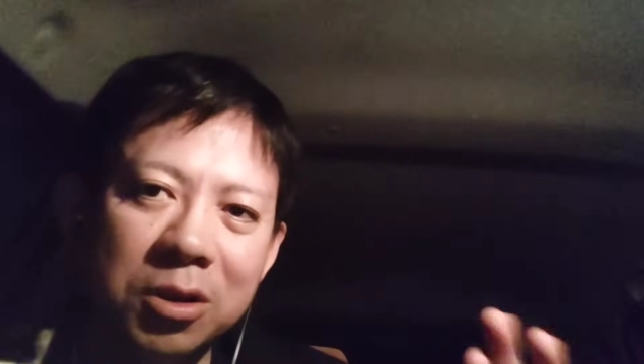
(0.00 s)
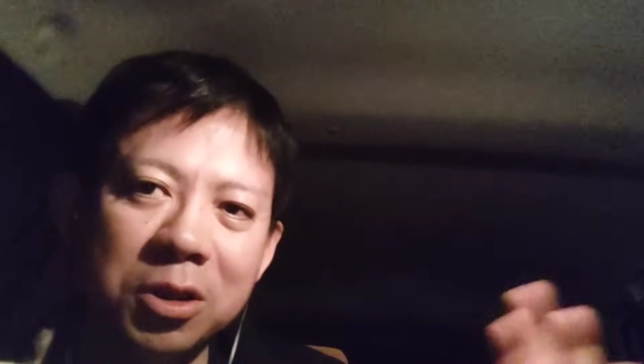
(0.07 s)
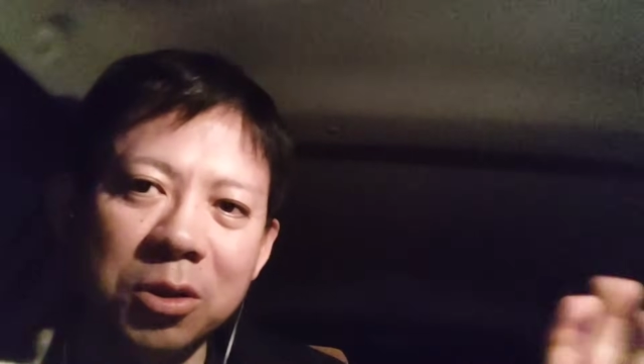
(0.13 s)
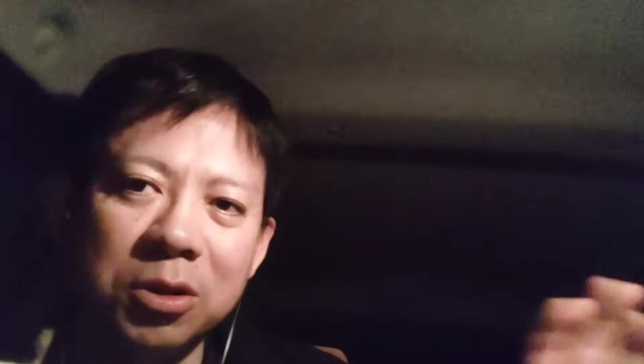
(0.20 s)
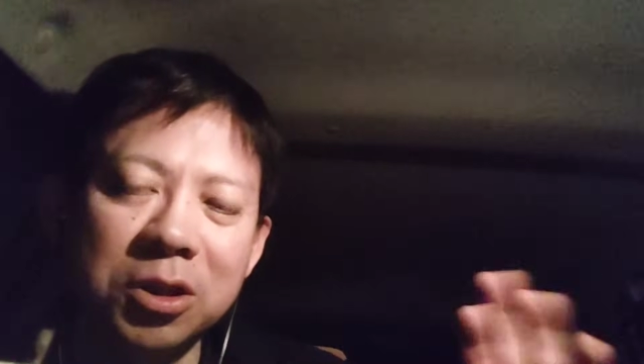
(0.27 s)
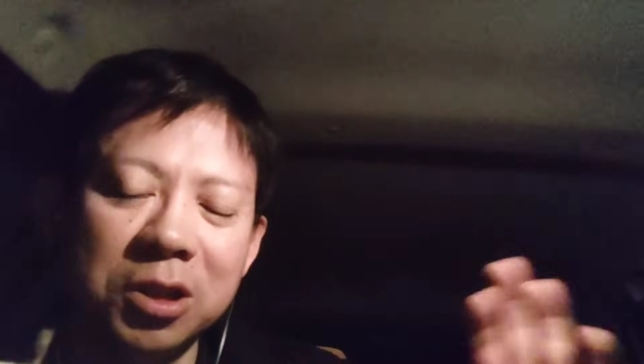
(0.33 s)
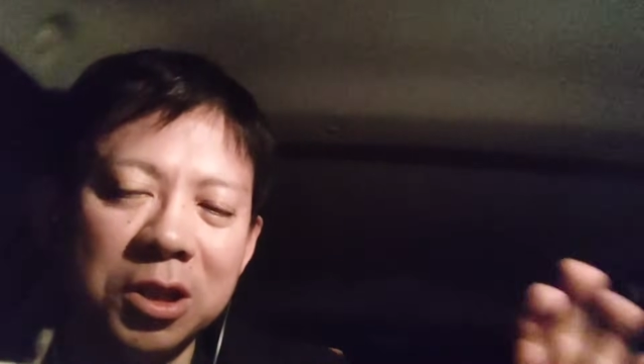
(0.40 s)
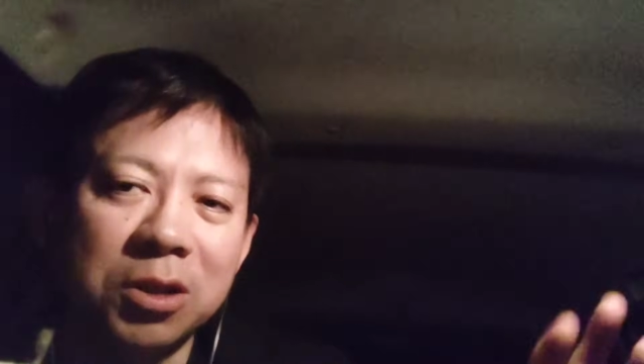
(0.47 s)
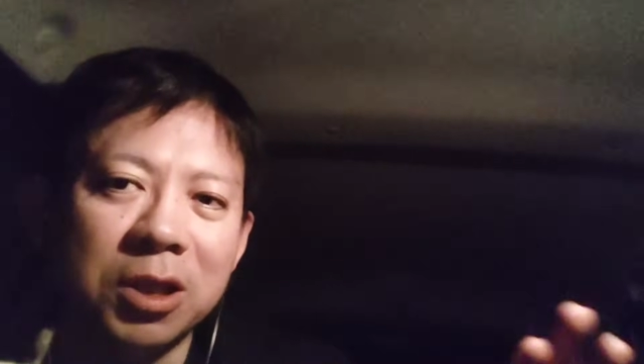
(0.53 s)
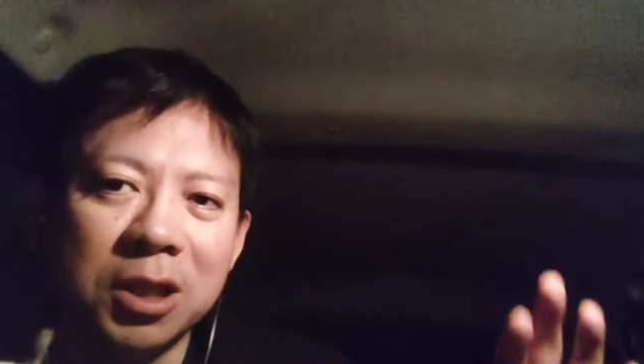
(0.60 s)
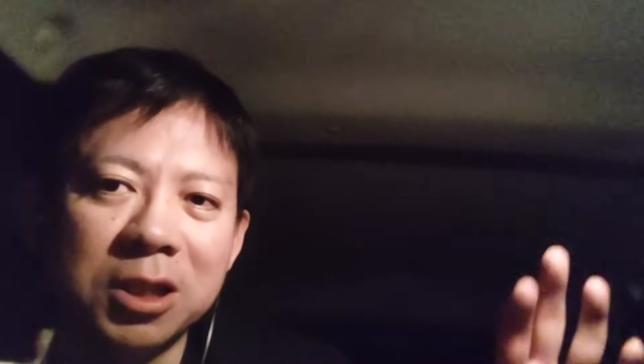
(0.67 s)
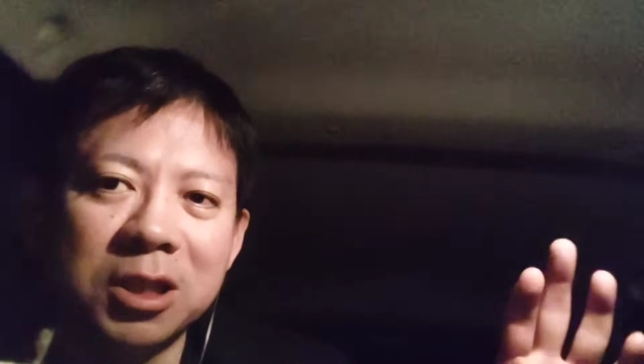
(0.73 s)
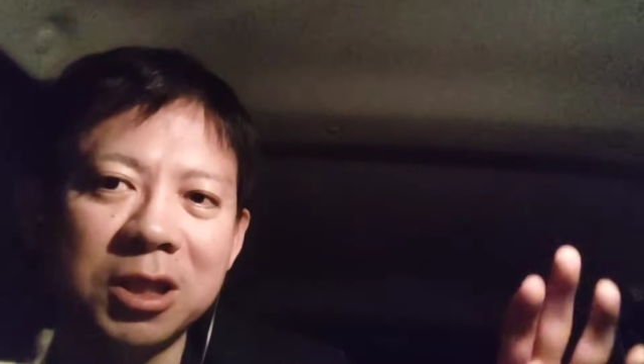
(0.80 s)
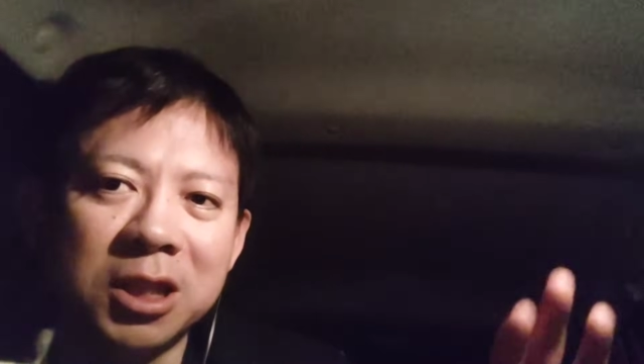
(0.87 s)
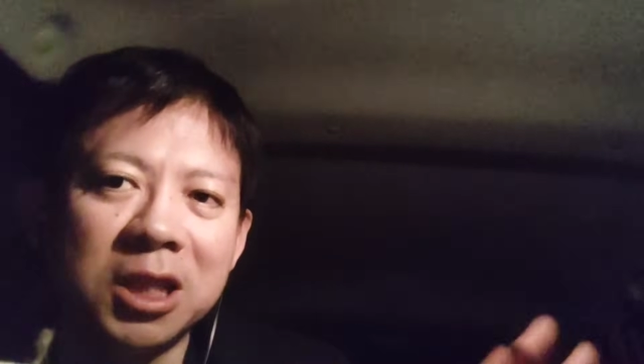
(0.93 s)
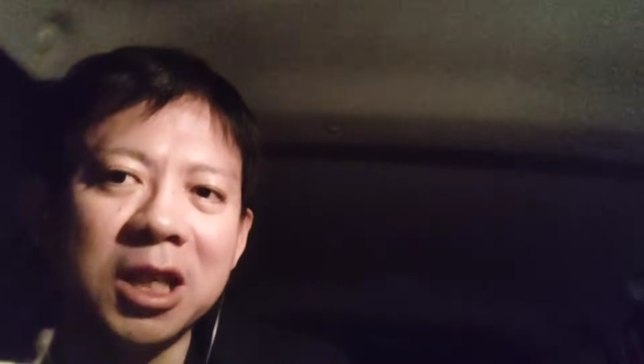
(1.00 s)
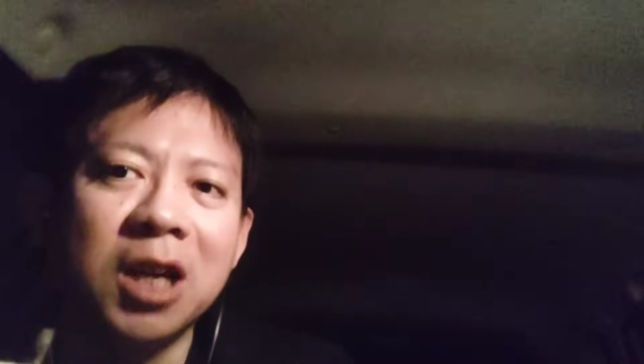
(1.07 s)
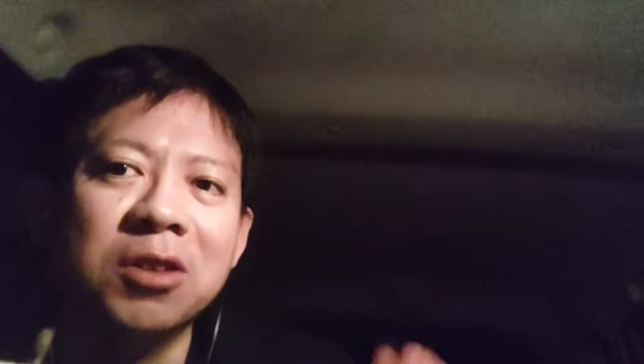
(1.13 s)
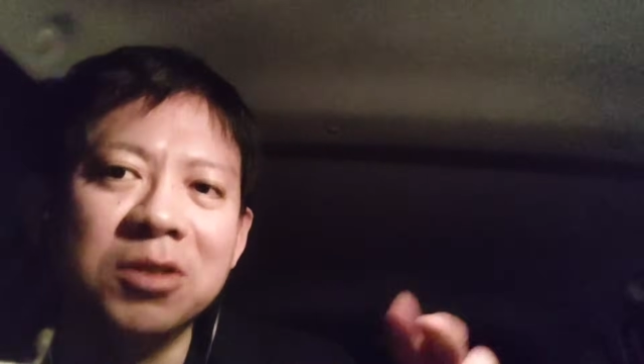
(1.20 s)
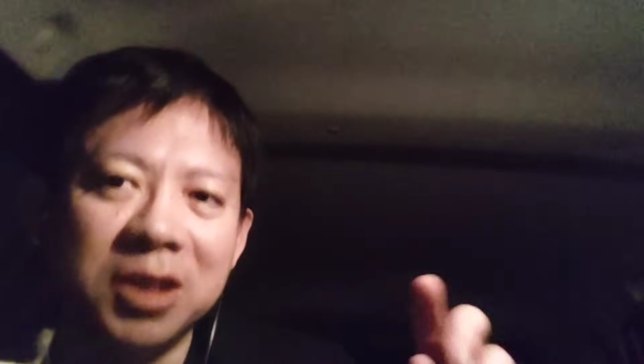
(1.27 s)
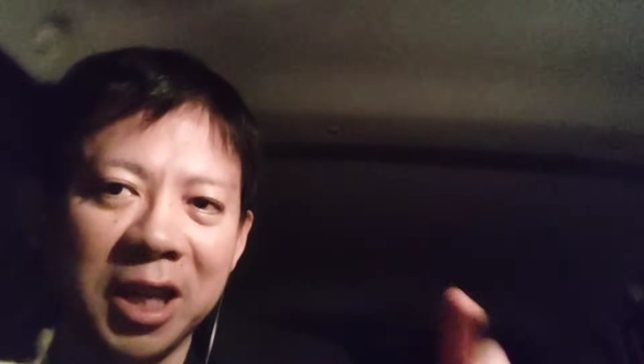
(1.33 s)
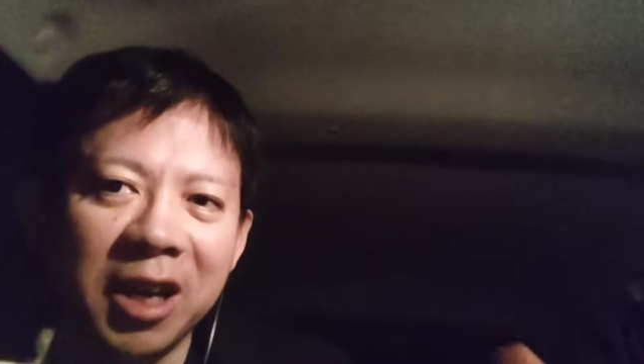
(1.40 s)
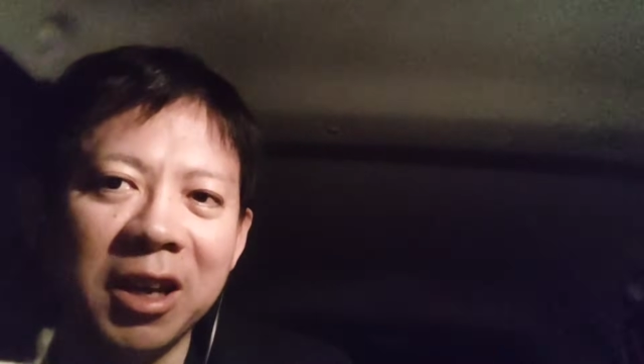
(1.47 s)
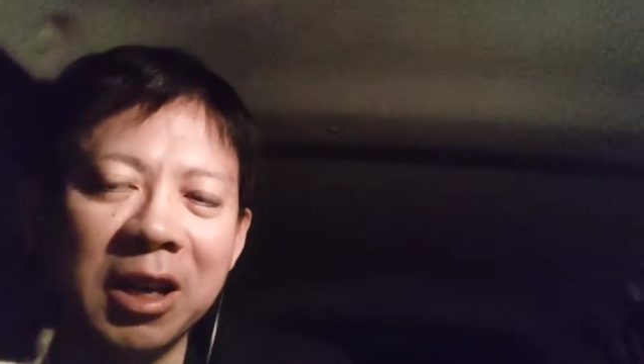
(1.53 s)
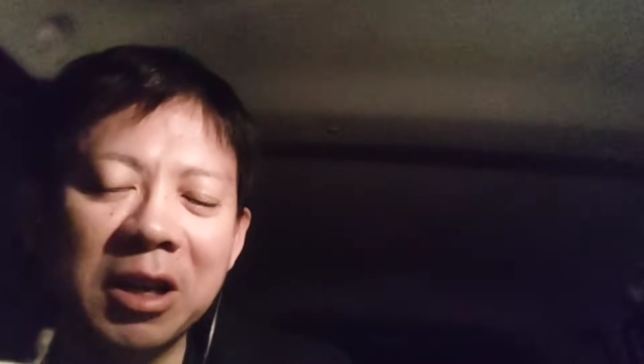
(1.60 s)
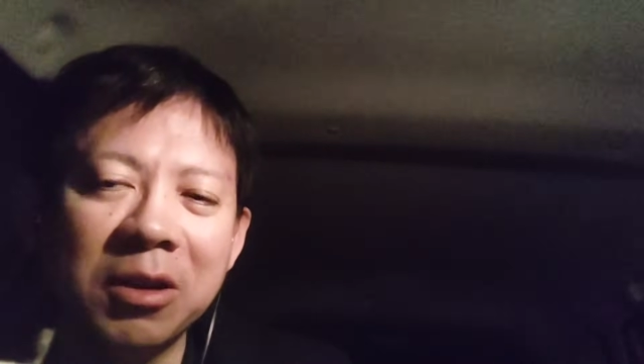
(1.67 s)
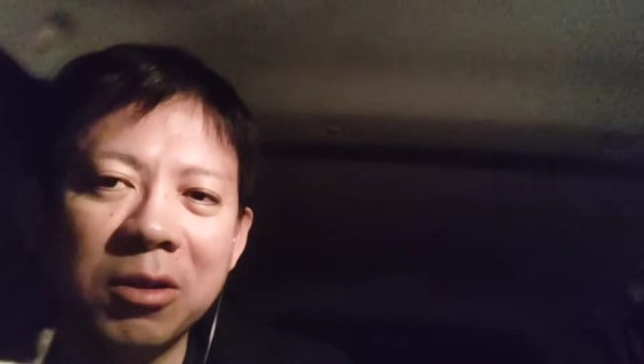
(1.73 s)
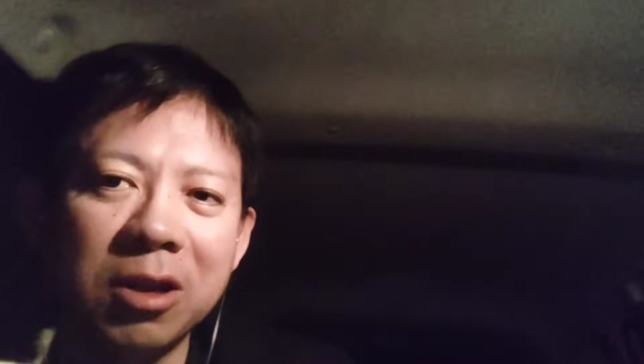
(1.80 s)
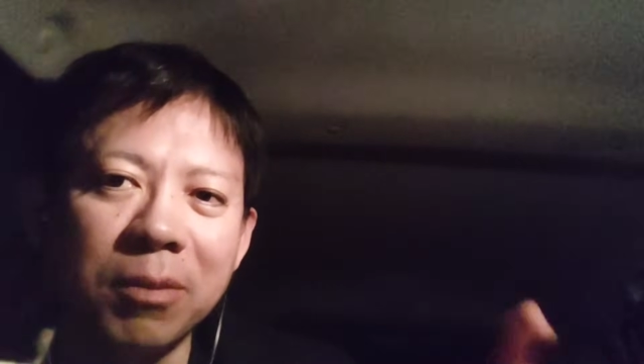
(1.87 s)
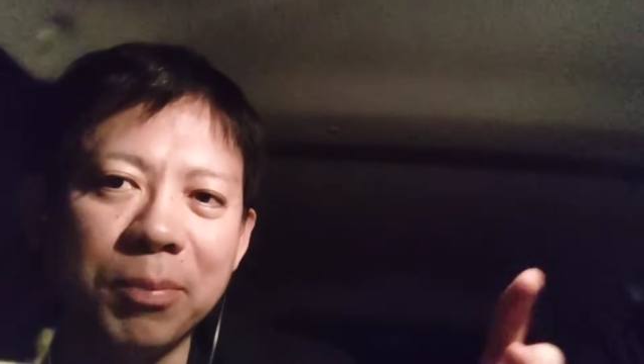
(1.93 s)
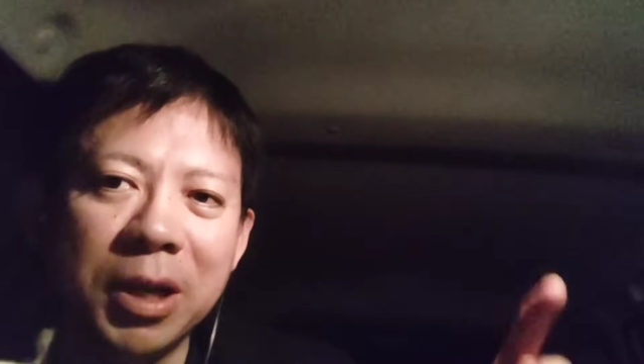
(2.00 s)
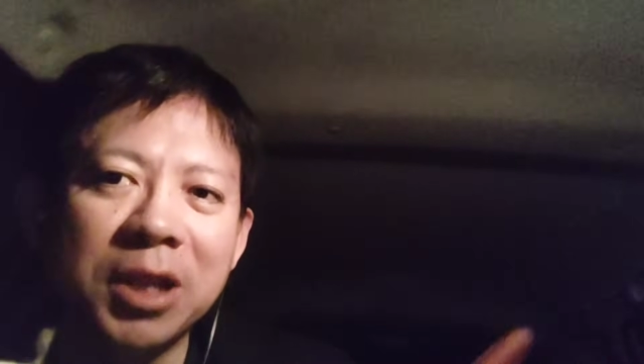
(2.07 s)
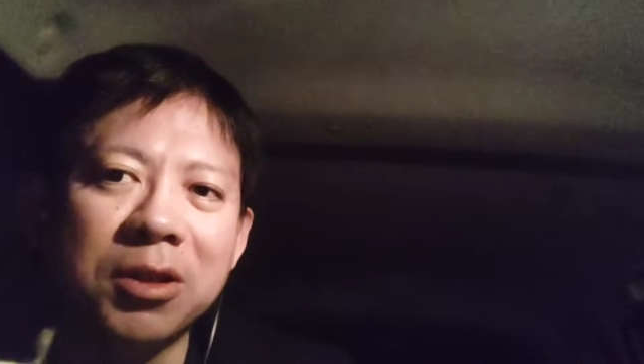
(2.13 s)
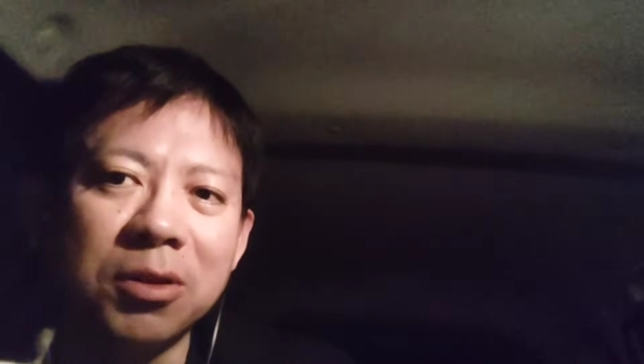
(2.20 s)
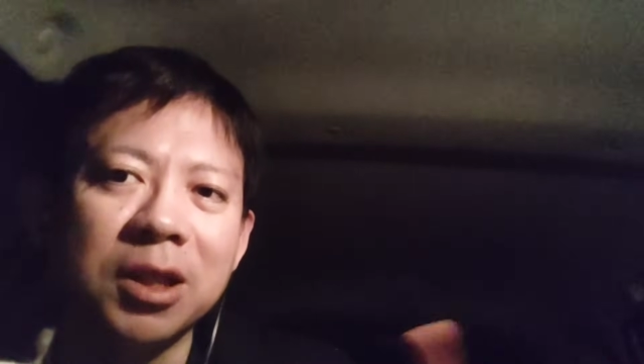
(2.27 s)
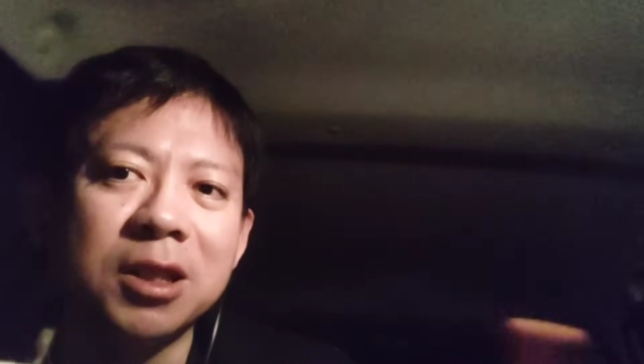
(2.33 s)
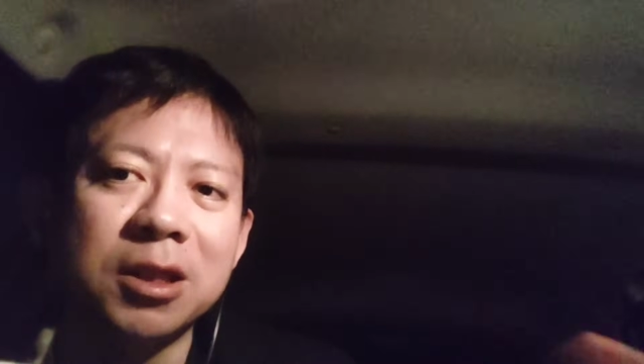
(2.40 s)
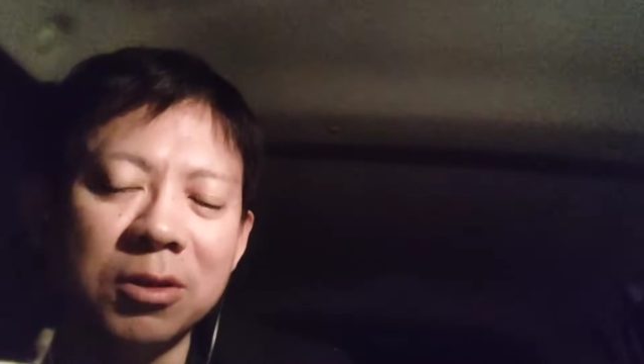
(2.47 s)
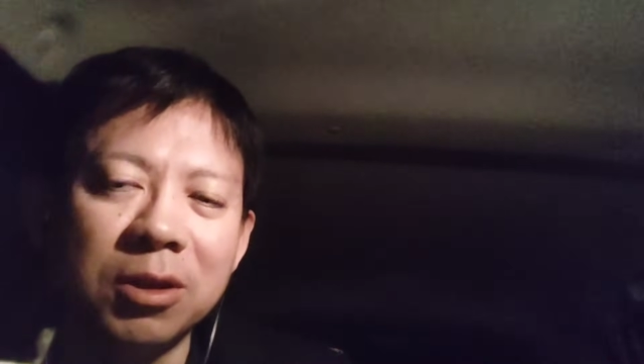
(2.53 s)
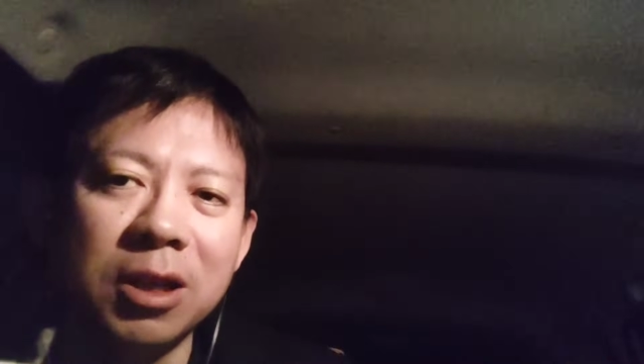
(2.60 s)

標準治療とは違うんで、これは別途です。